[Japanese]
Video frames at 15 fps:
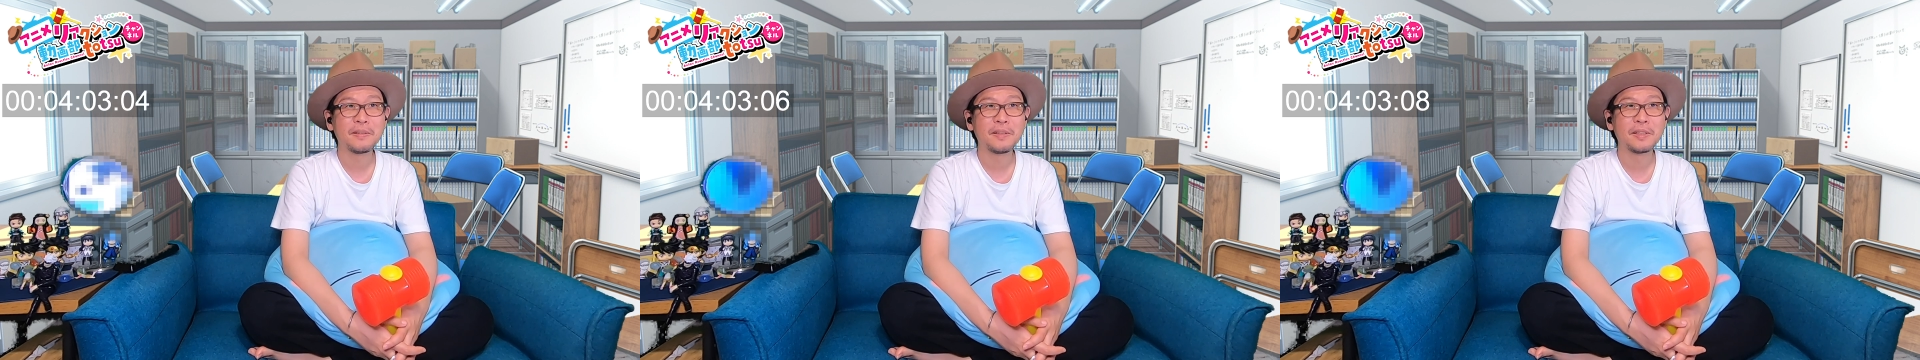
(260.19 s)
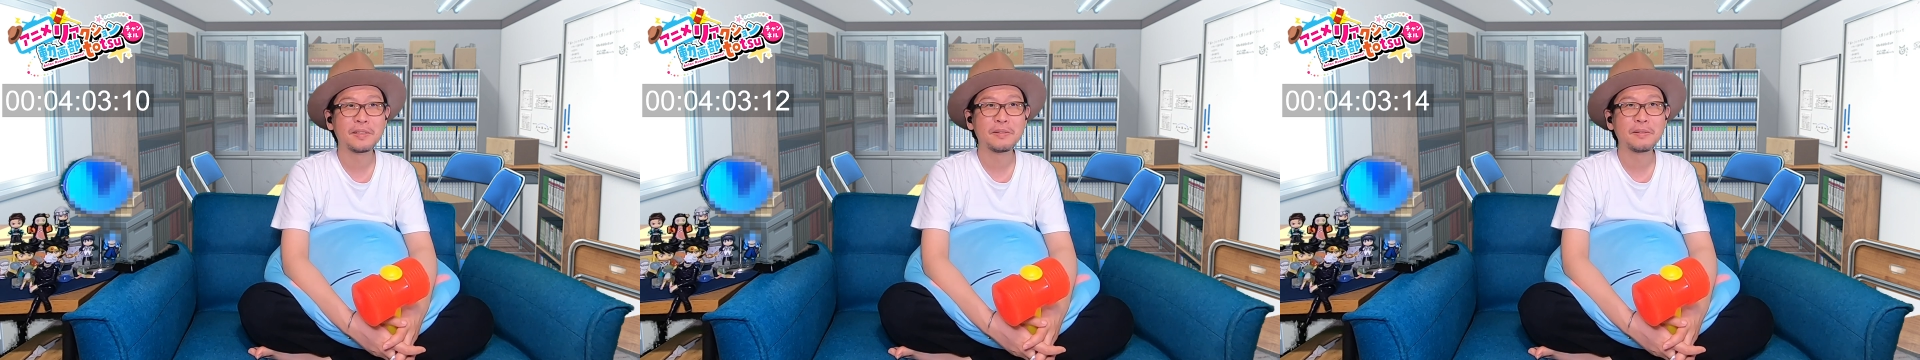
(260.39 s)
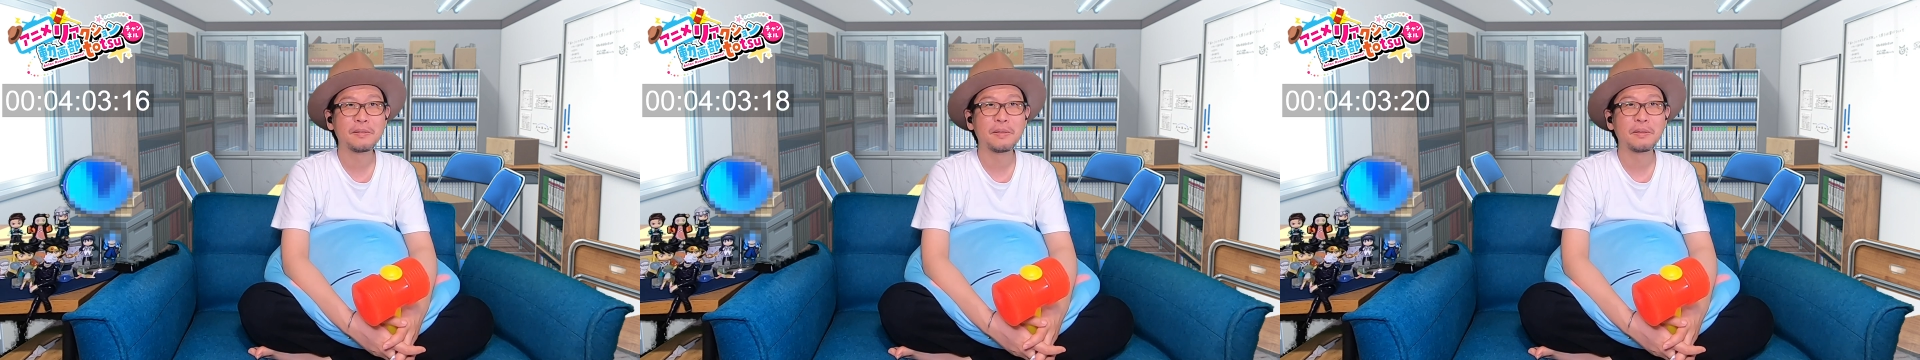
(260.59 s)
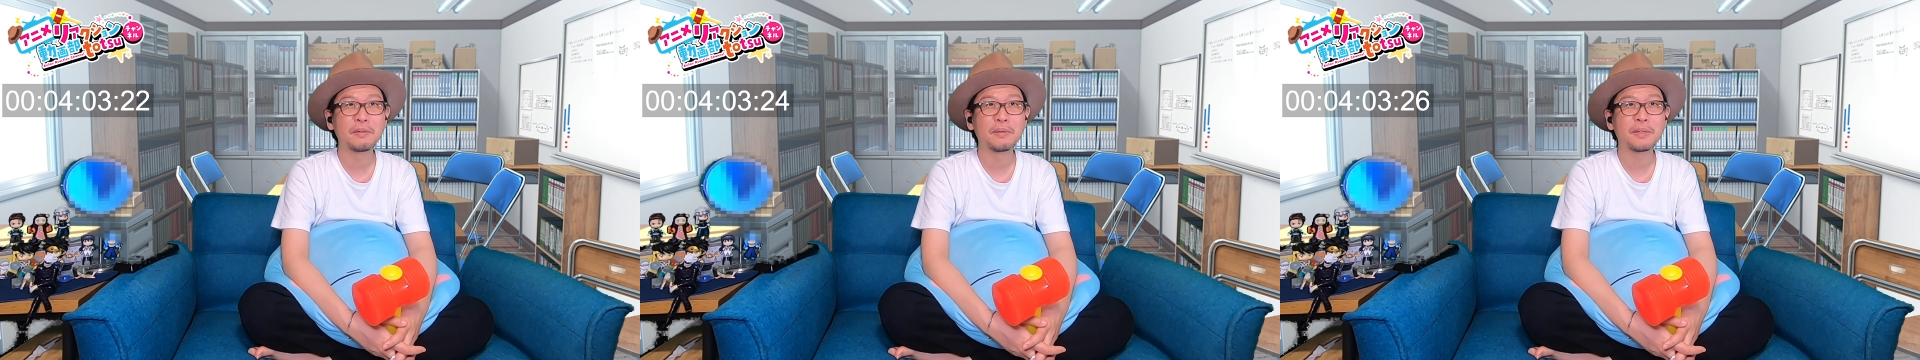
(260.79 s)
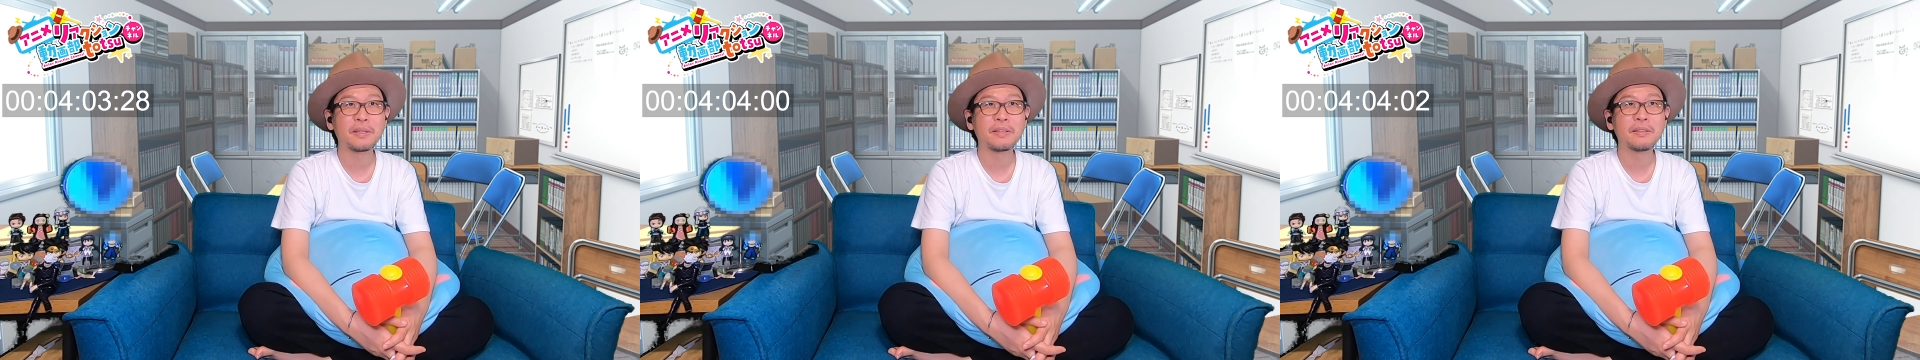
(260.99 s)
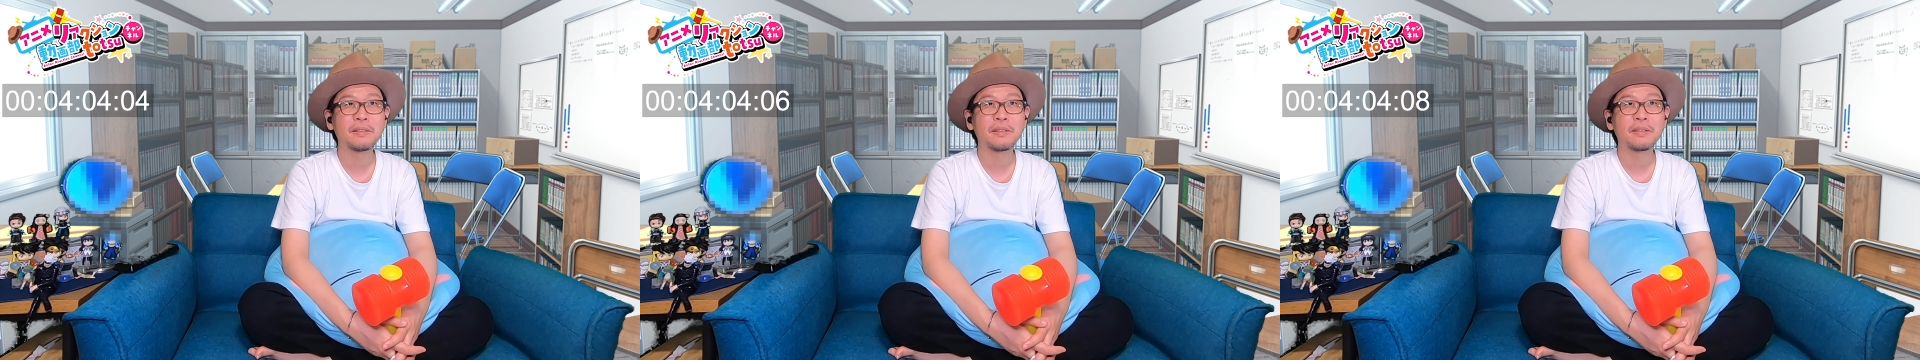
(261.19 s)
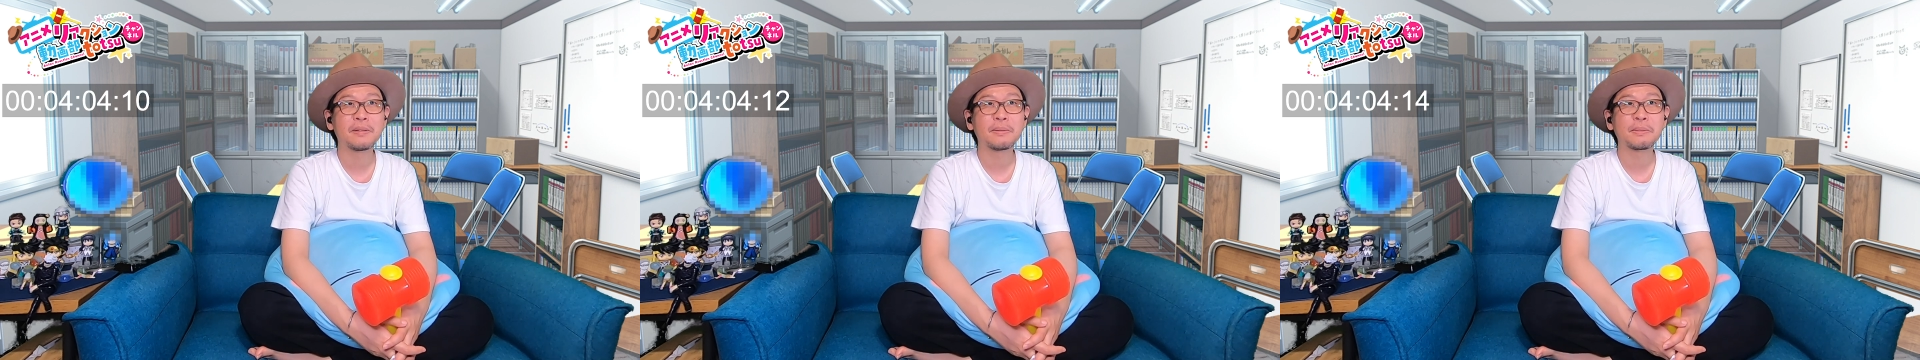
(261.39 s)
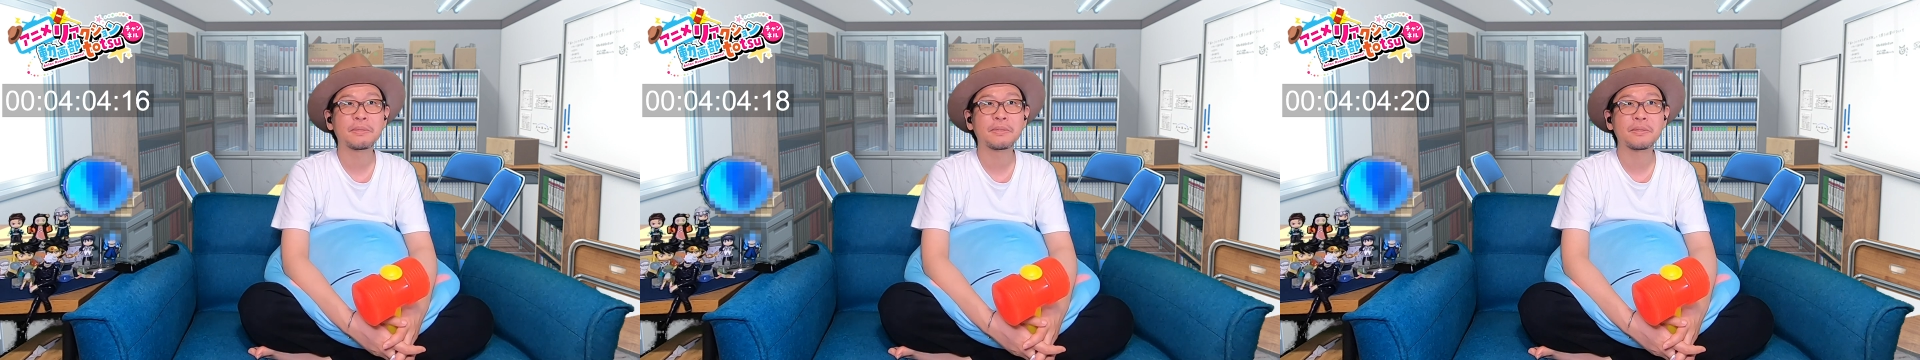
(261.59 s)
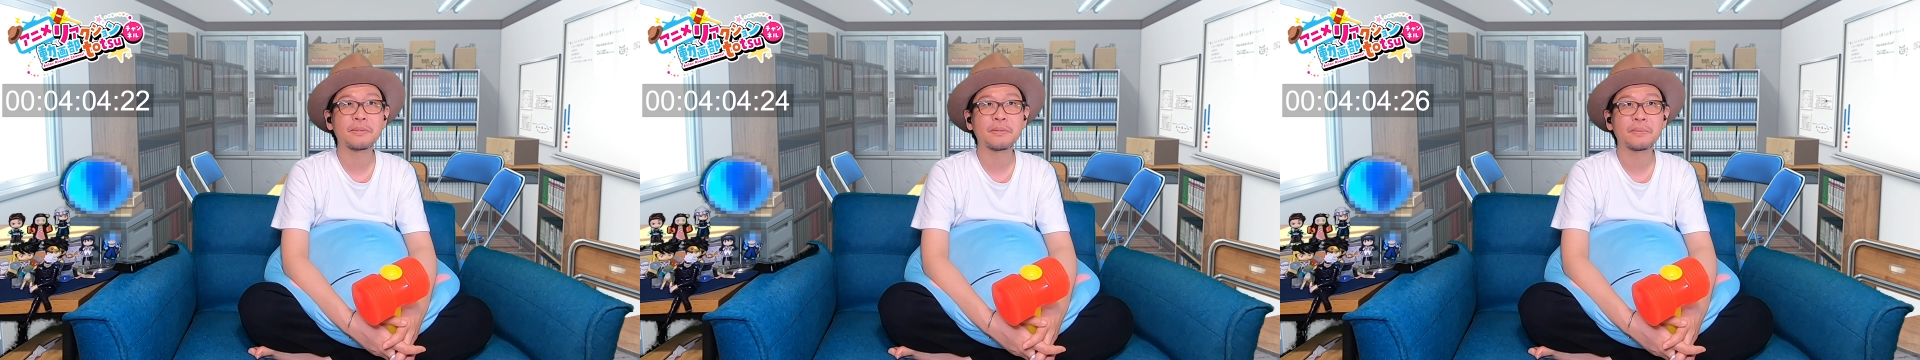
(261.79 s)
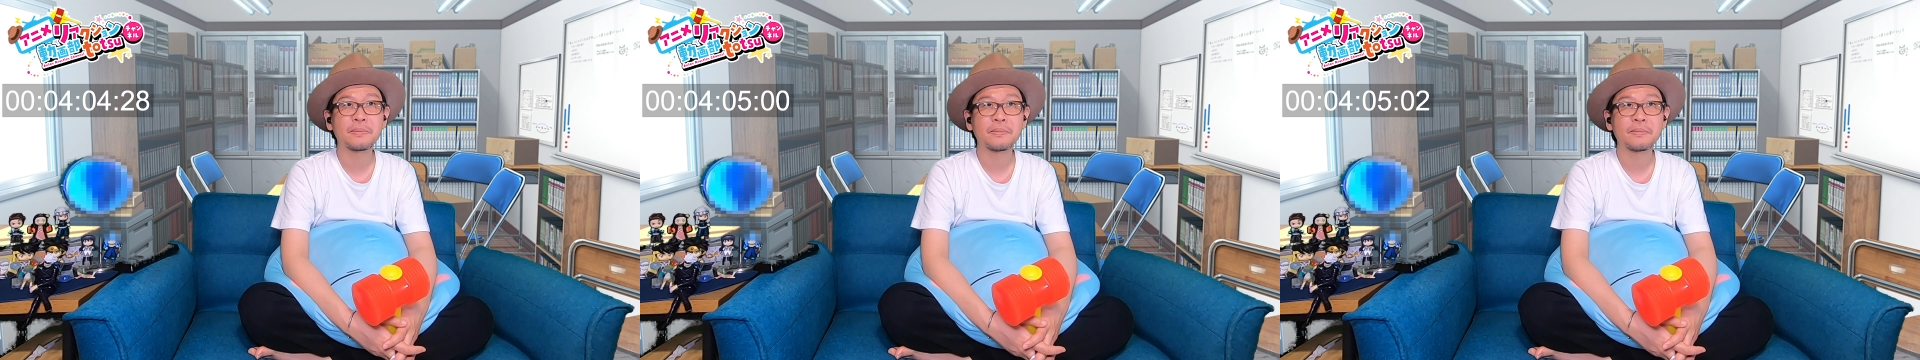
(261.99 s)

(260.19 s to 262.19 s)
行くっていうのはできないだろうし。